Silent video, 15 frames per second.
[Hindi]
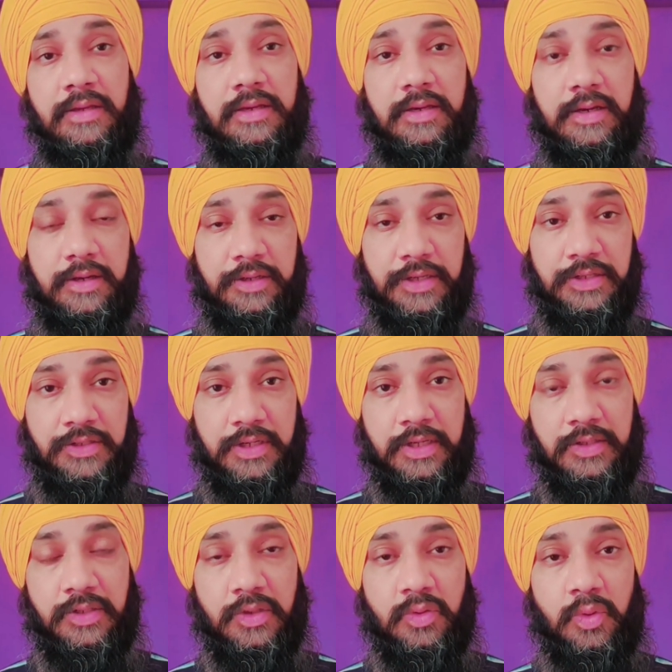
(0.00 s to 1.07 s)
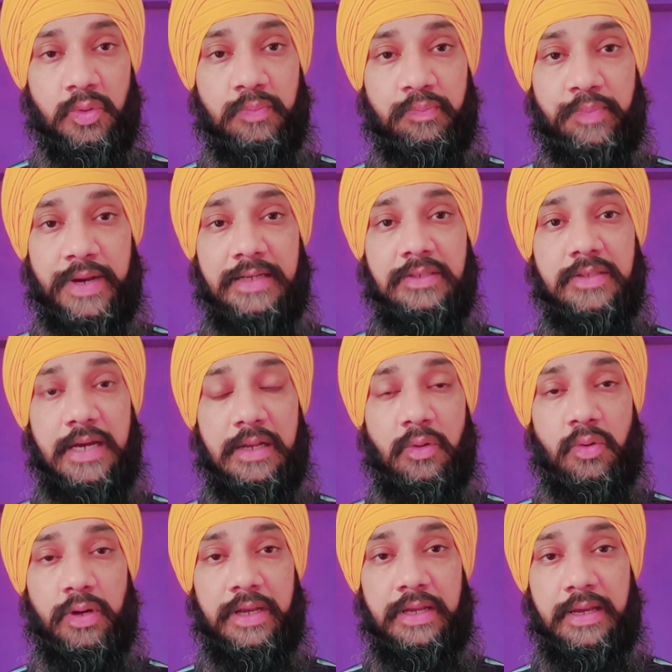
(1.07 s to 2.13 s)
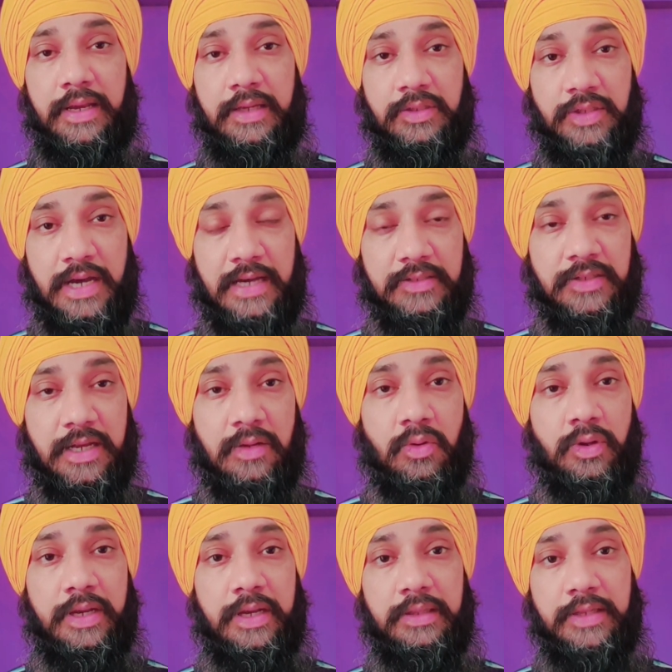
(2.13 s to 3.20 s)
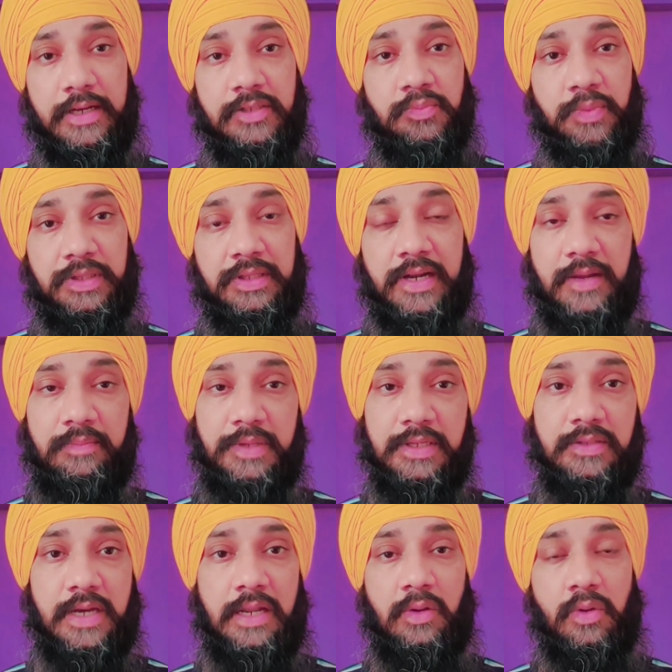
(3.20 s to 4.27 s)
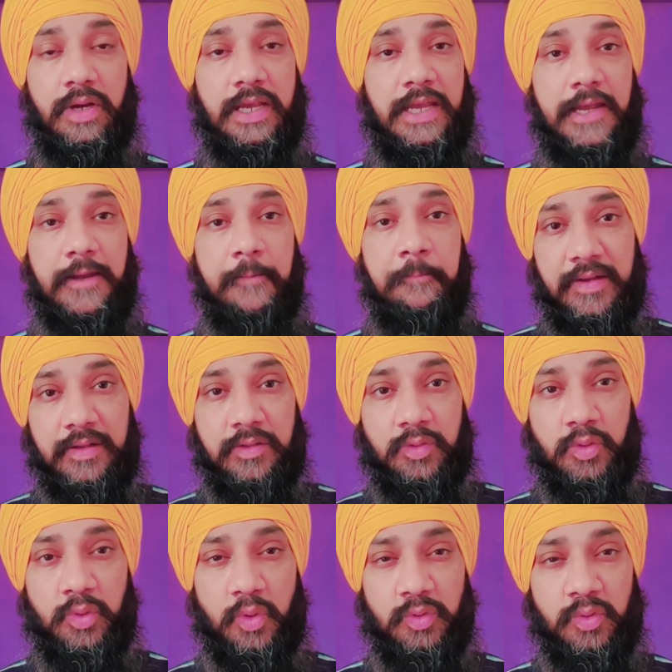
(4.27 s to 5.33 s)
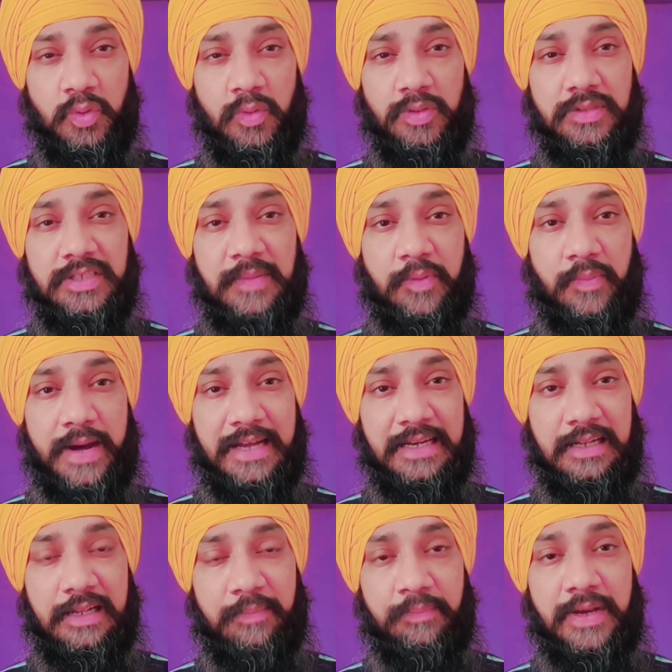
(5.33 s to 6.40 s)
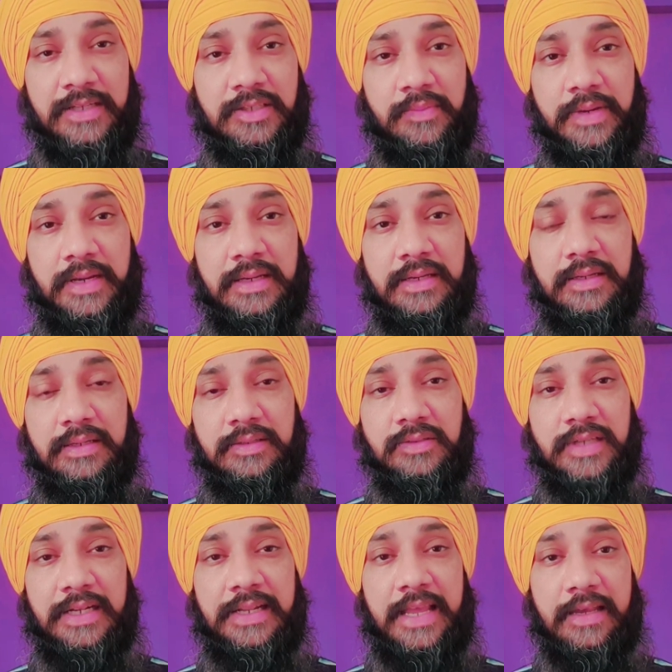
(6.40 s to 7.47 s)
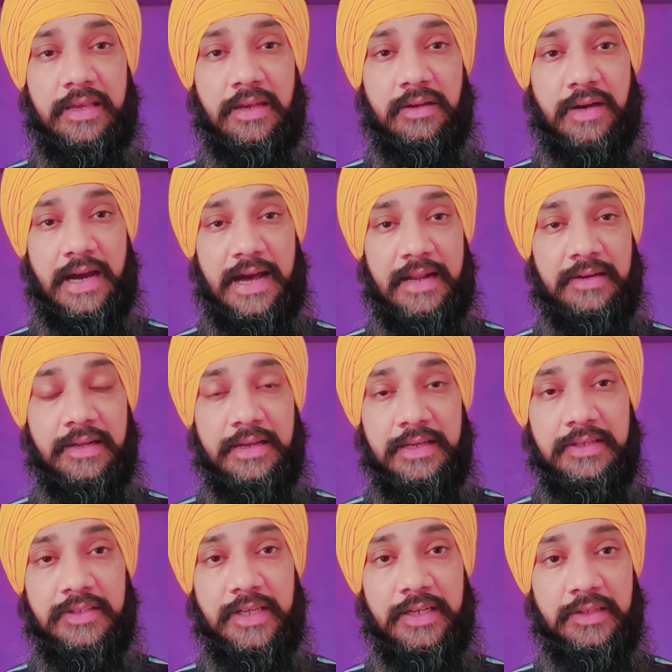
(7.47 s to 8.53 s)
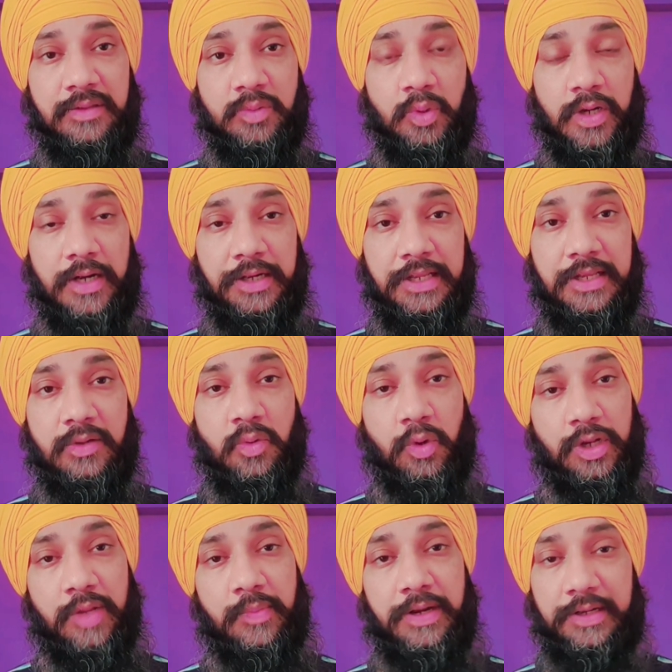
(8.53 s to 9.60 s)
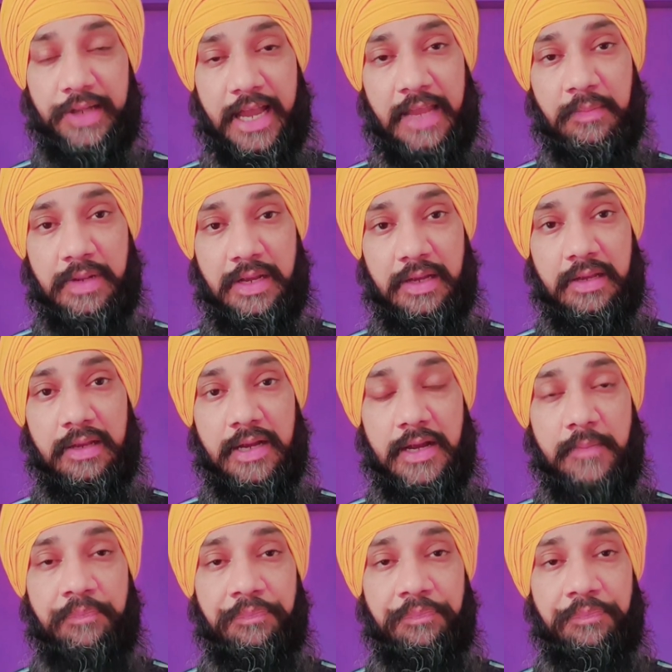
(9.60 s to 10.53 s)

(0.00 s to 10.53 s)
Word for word: किसी किसी को पाँच साल हो गए हैं चार साल हो गए हैं दस पंद्रह बीस साल हो गए हैं तो दोस्तों ये बीमारी लंबा समय चलने के कारण इसे थोड़ा ठीक होने में टाइम लगेगा